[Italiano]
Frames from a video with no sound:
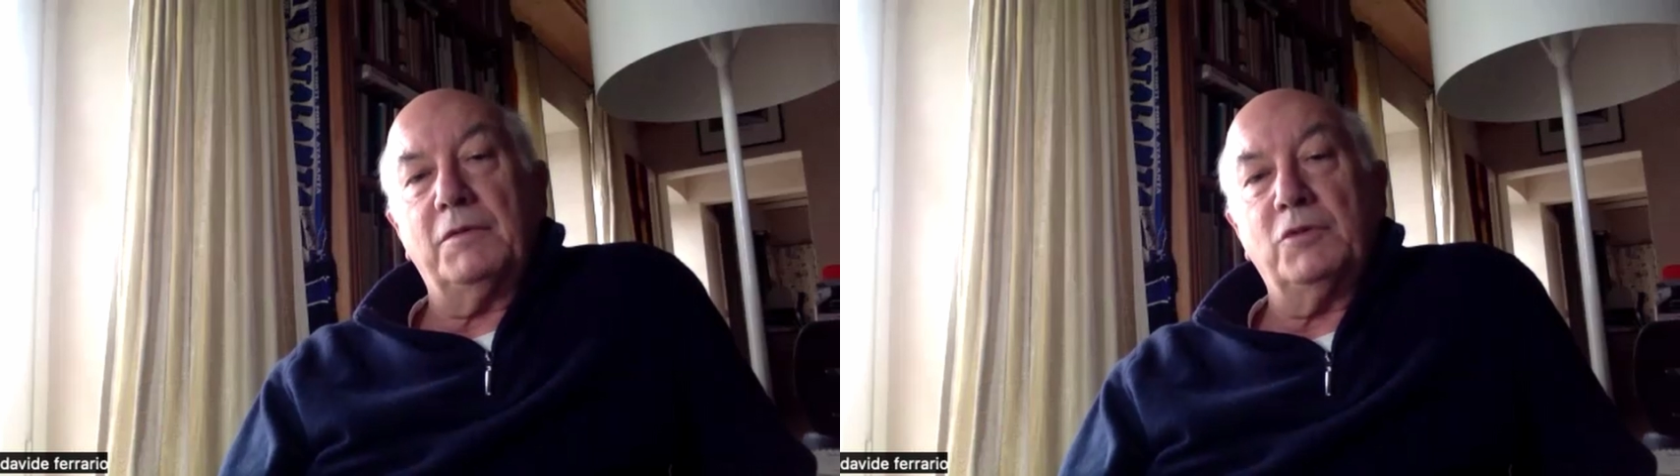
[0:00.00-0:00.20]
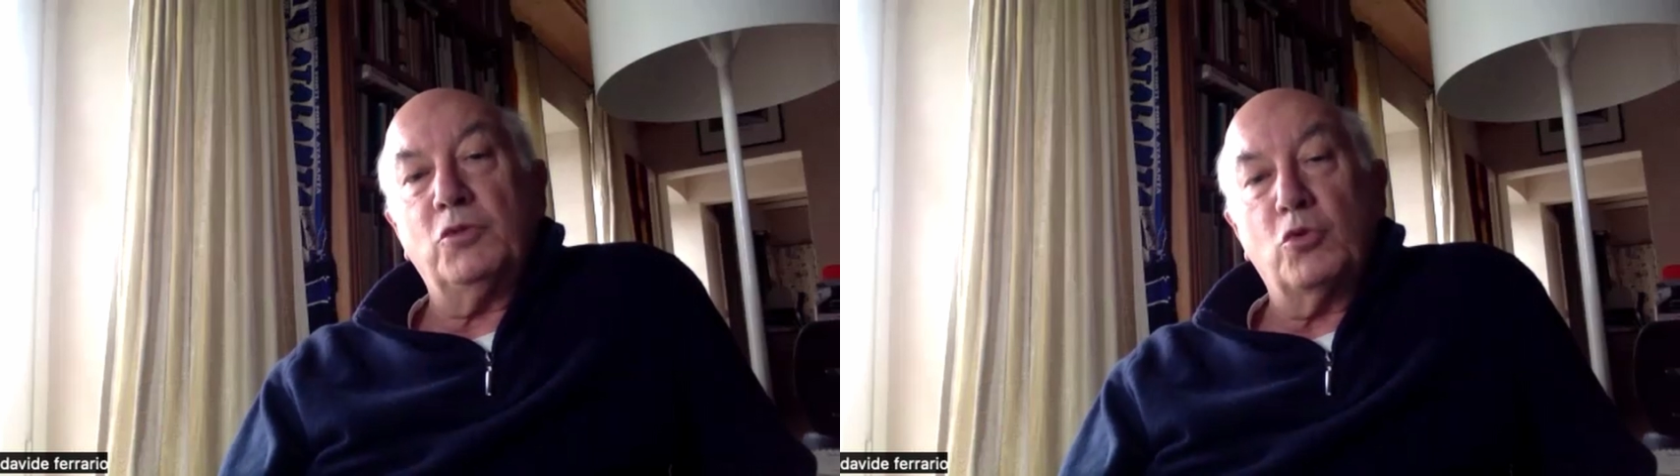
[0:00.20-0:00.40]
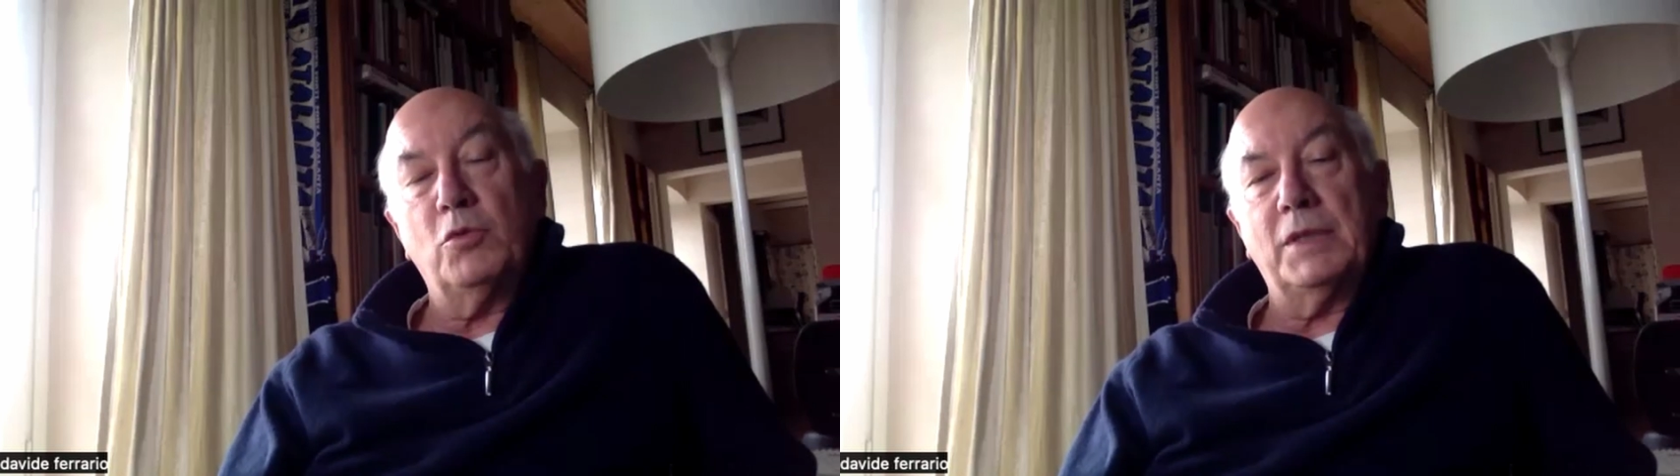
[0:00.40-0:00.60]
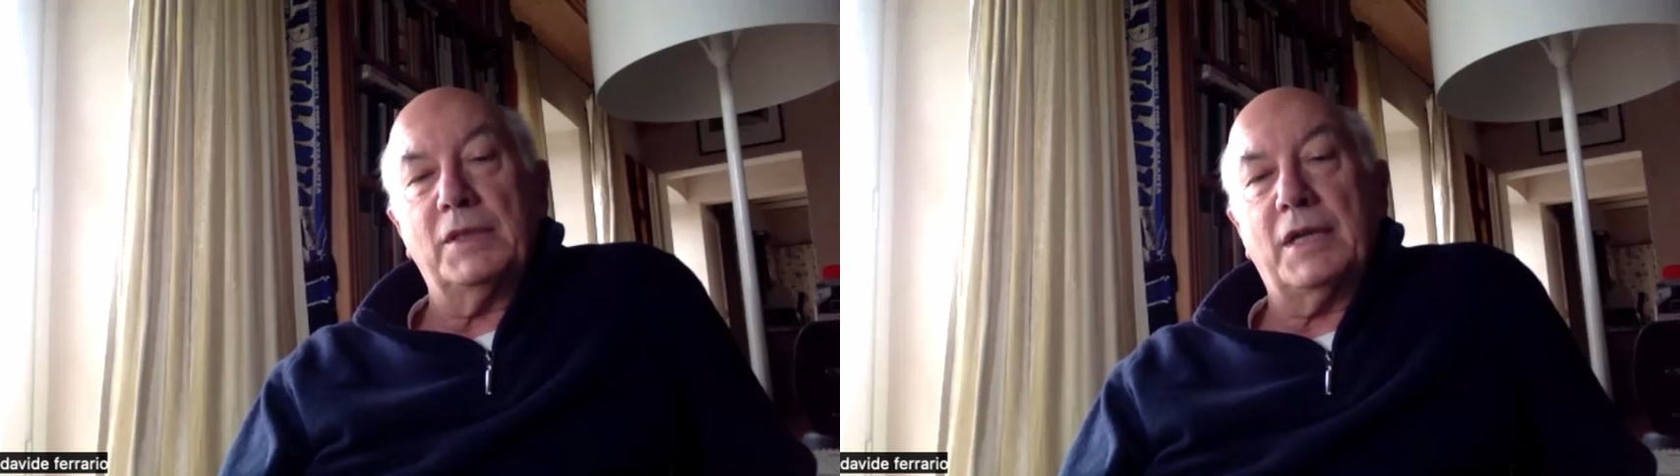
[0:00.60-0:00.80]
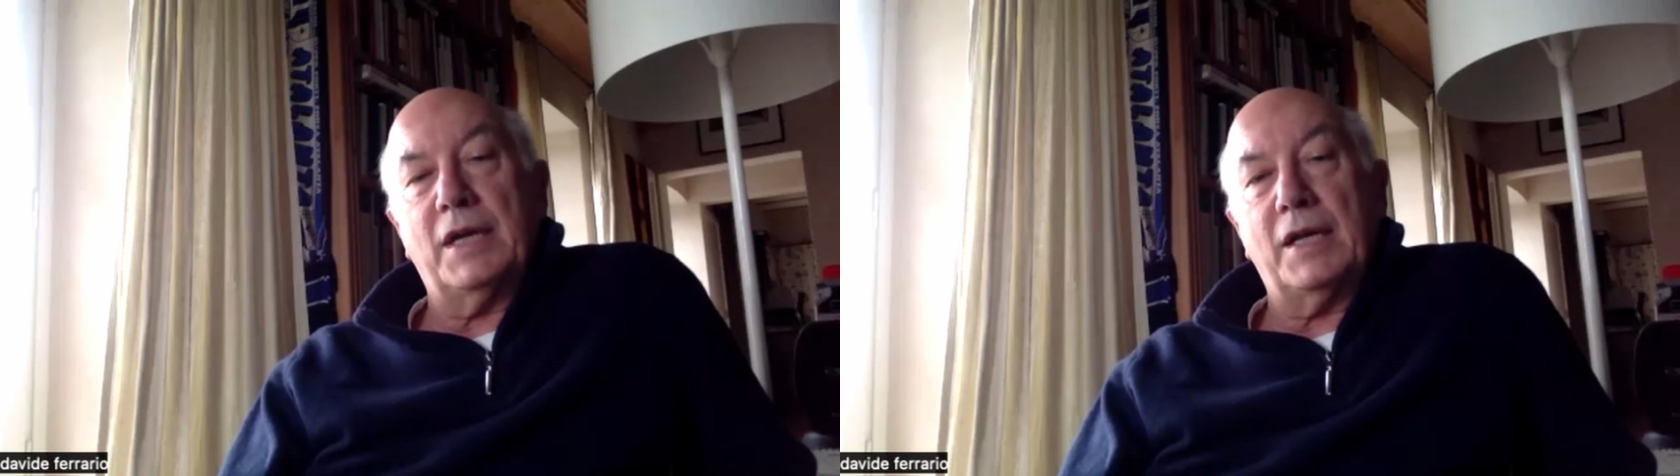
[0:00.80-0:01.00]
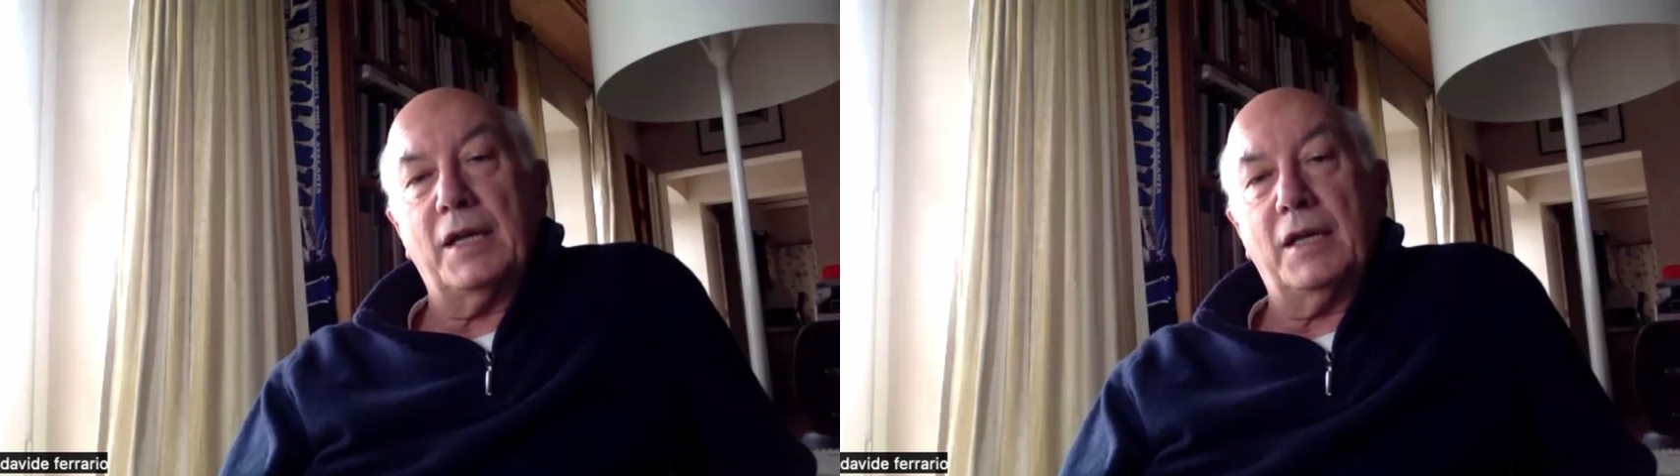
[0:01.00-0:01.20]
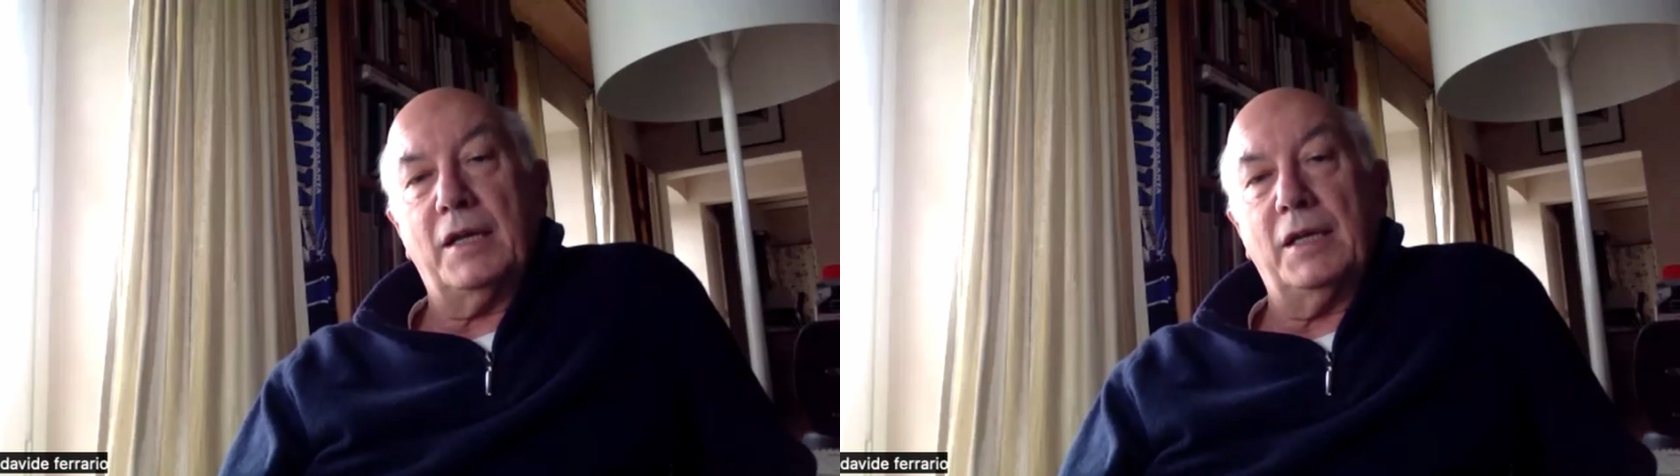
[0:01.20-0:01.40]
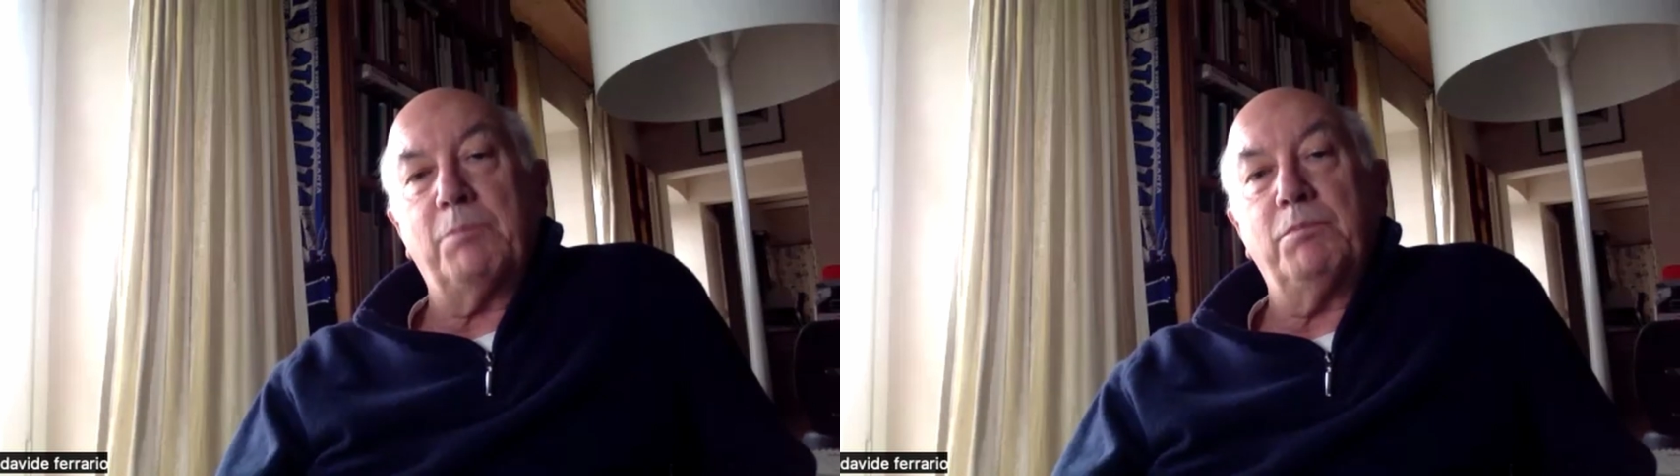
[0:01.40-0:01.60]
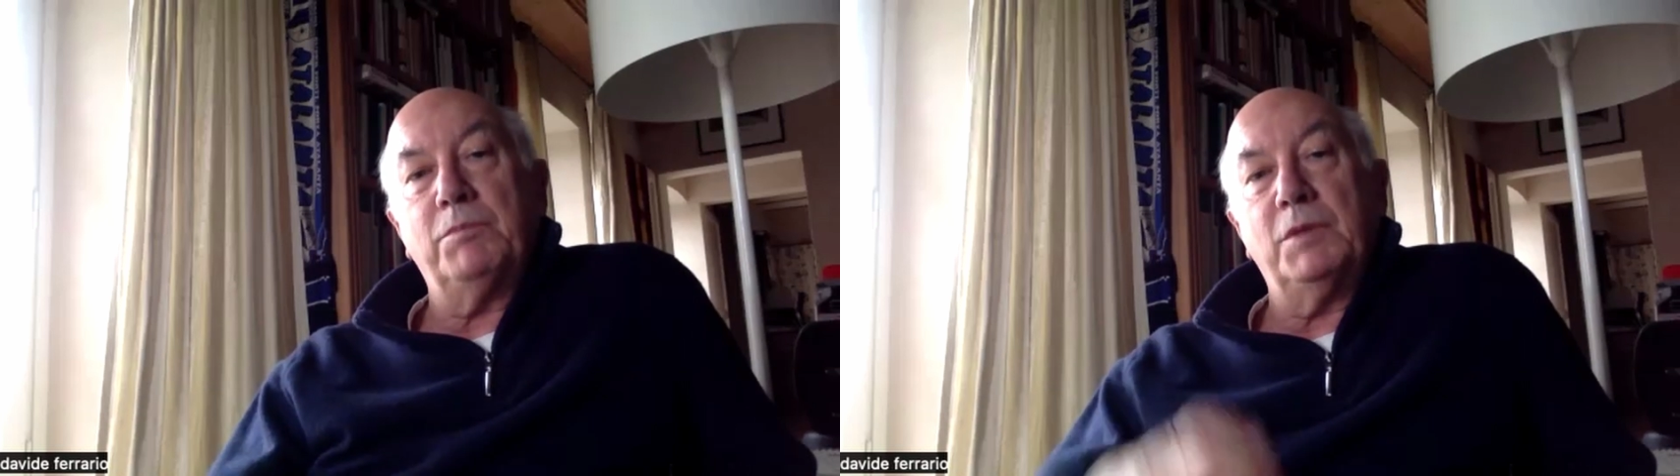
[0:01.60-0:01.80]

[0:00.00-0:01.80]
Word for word: documentare la,